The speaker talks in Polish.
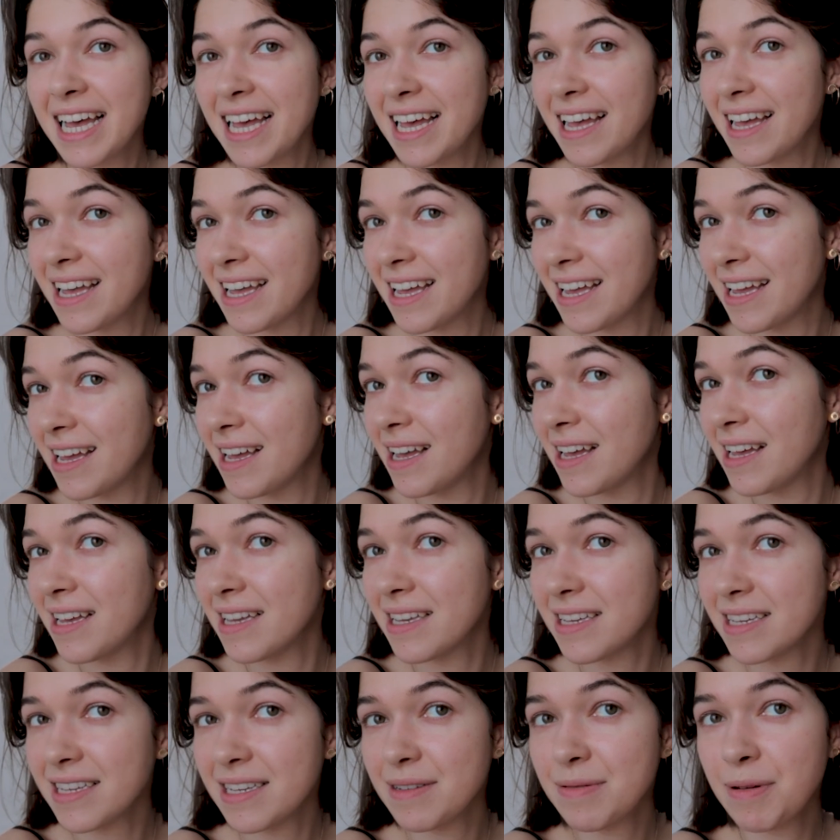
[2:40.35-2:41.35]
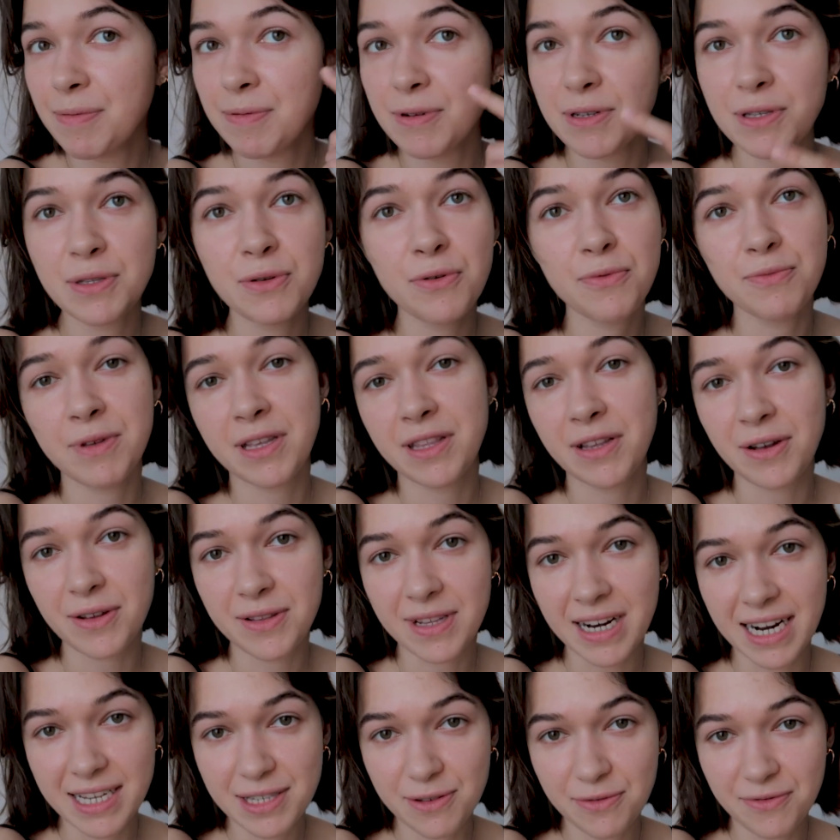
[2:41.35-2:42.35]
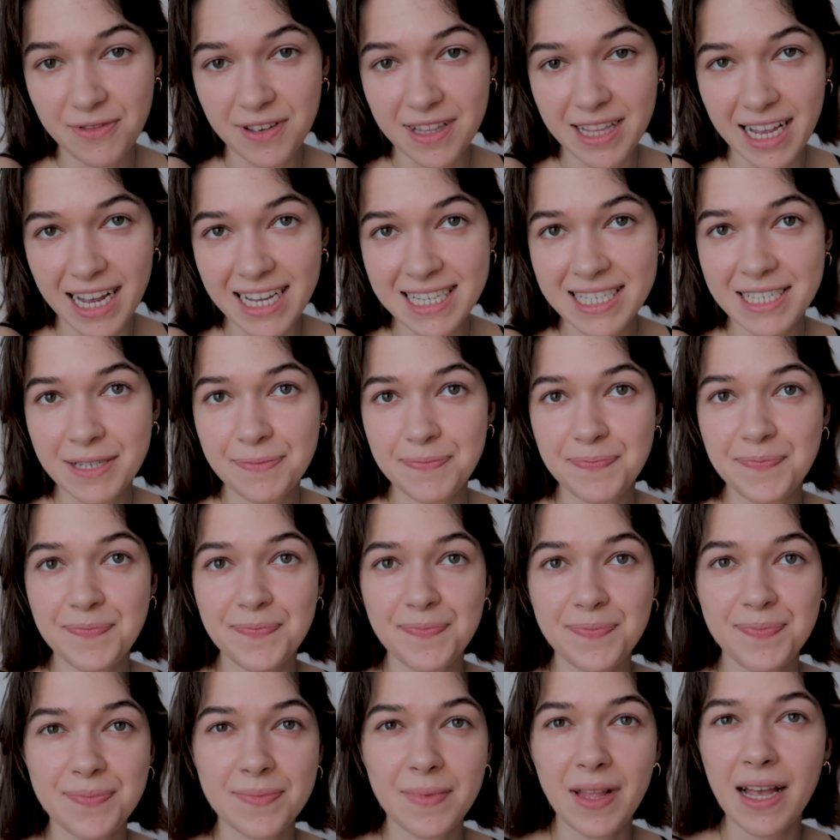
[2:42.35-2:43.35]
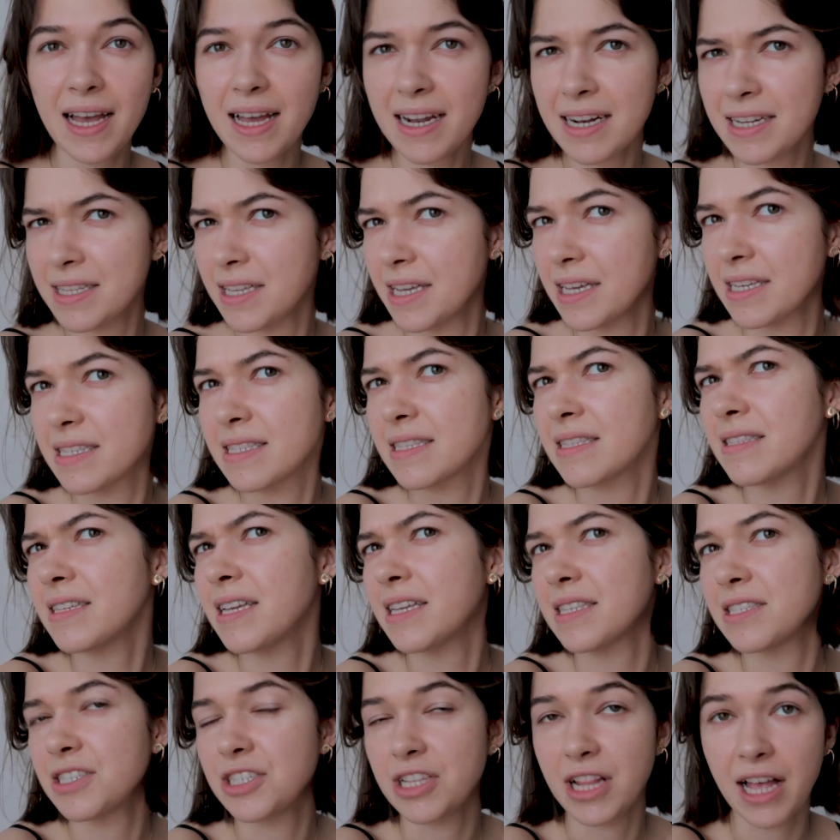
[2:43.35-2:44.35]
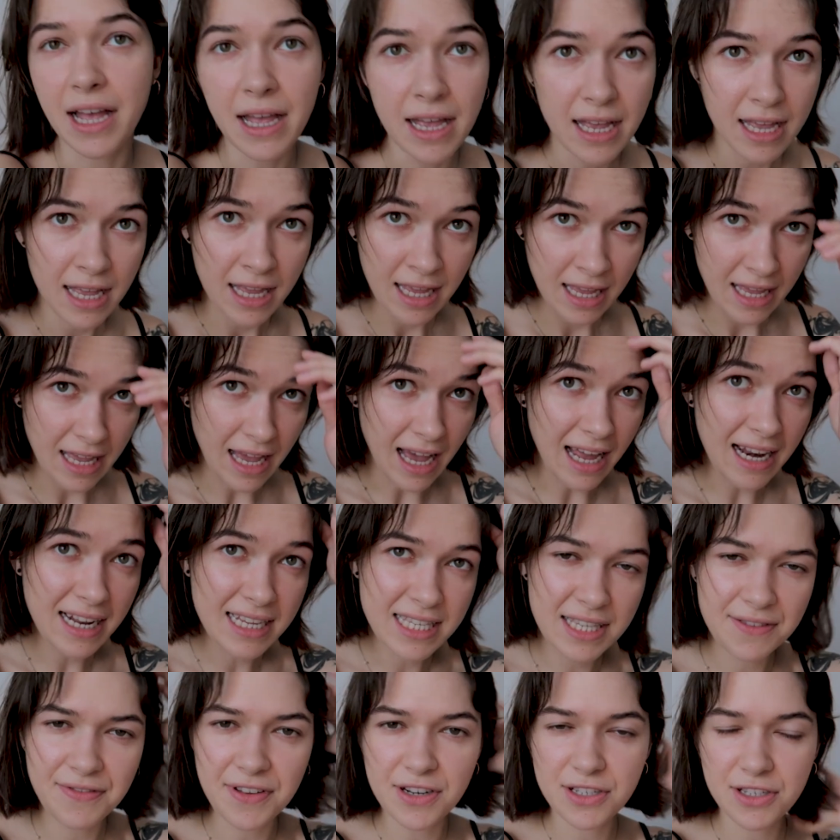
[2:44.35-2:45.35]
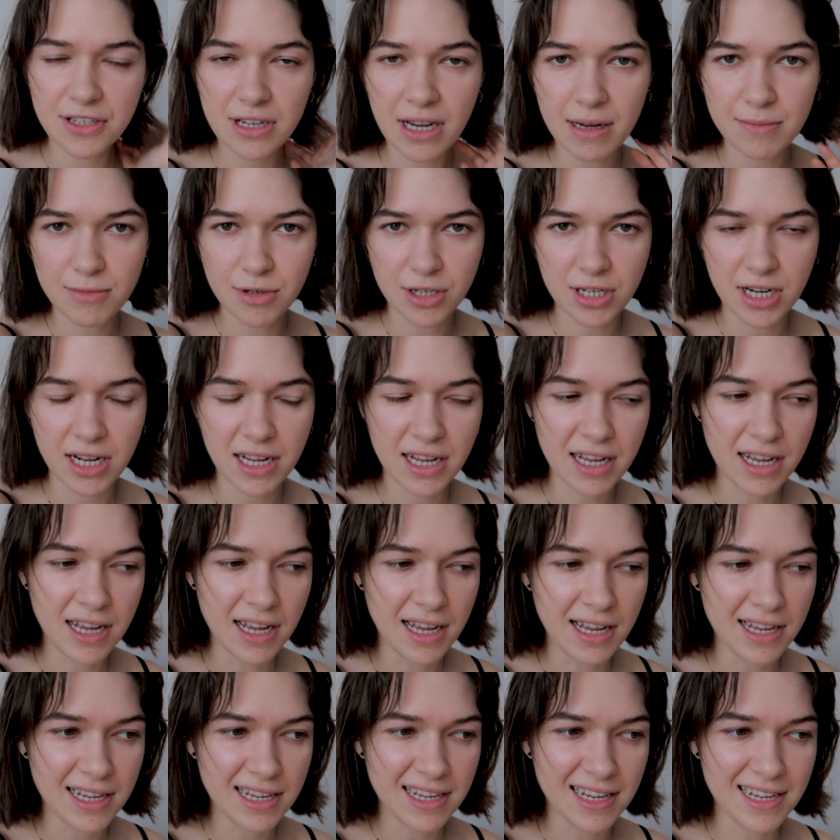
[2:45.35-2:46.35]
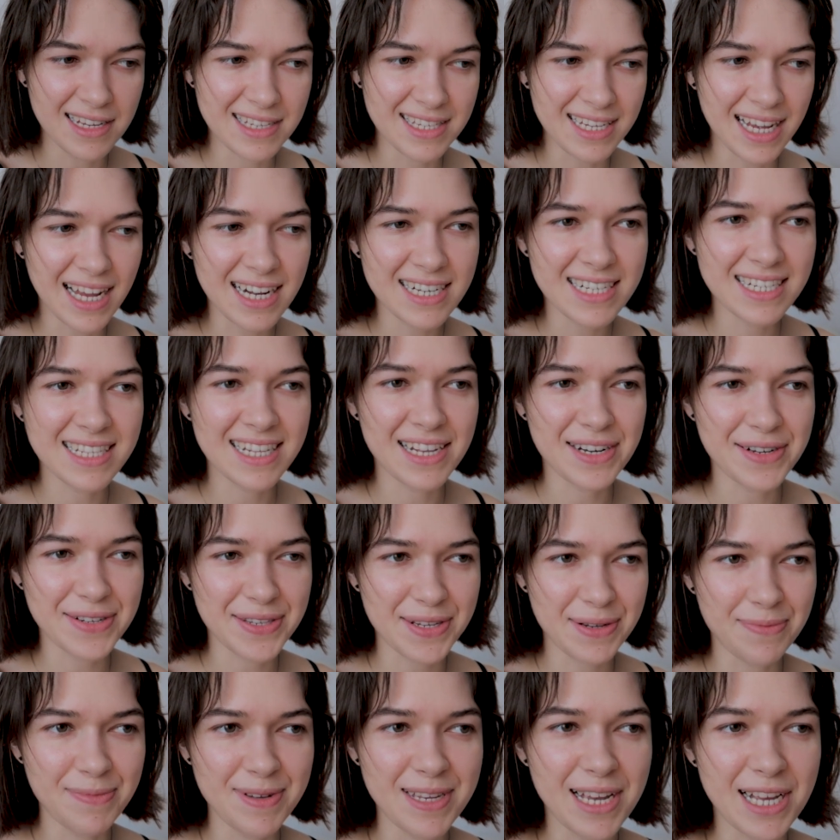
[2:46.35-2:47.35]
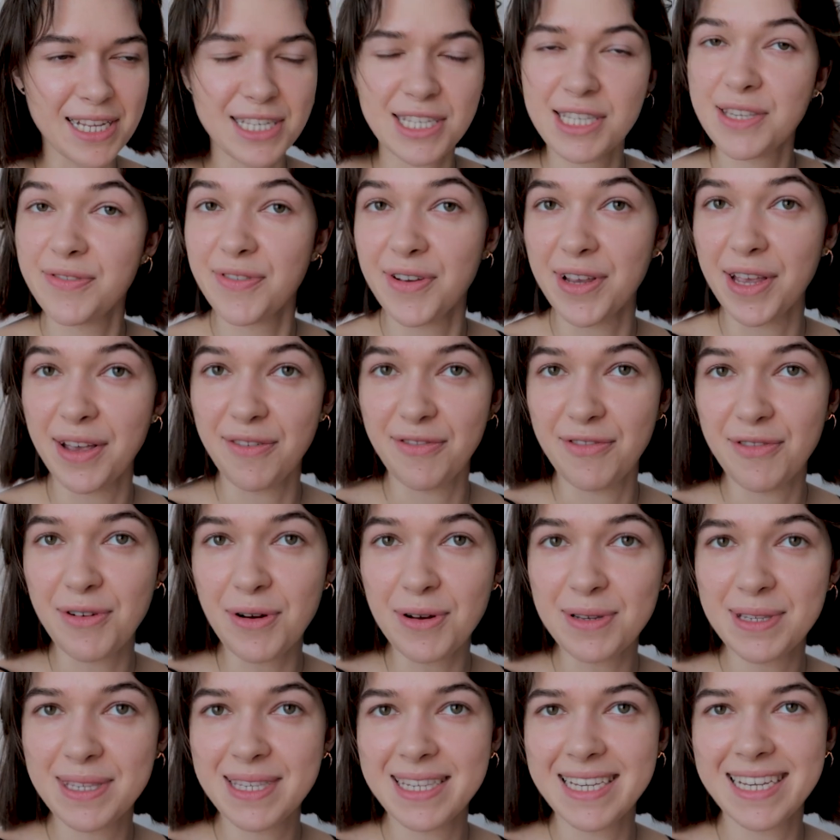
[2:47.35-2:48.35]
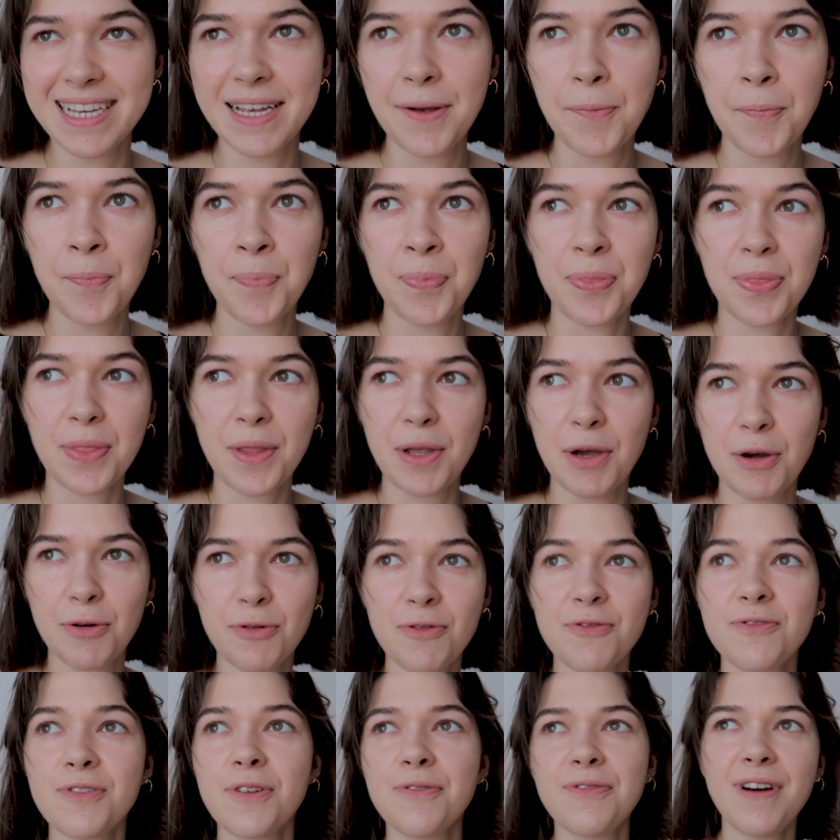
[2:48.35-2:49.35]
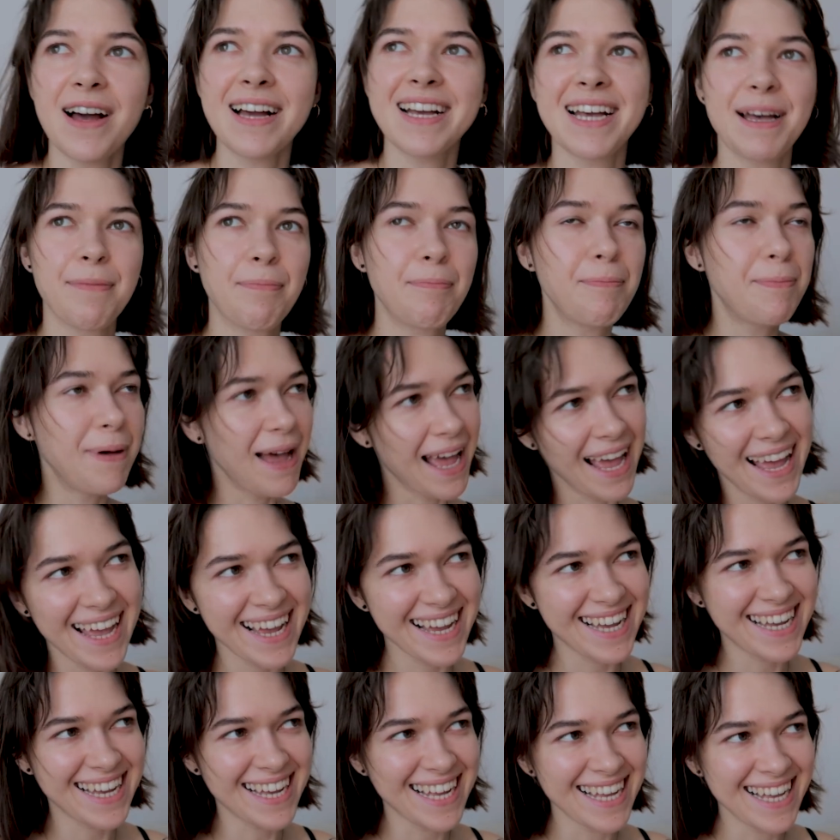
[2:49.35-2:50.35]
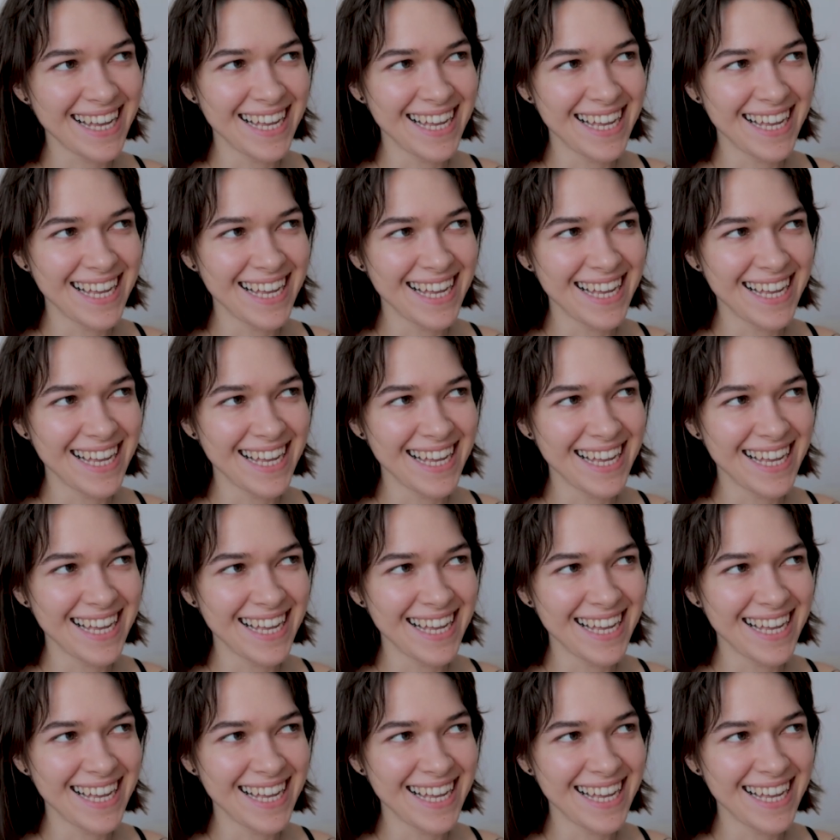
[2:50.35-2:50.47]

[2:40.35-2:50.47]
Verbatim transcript: E, I po prostu u mnie to od razu widać, ale nie jest, nie jest źle. Ale stwierdziłam, że zacznę rozkminiać swoje włosy, równowagę pech,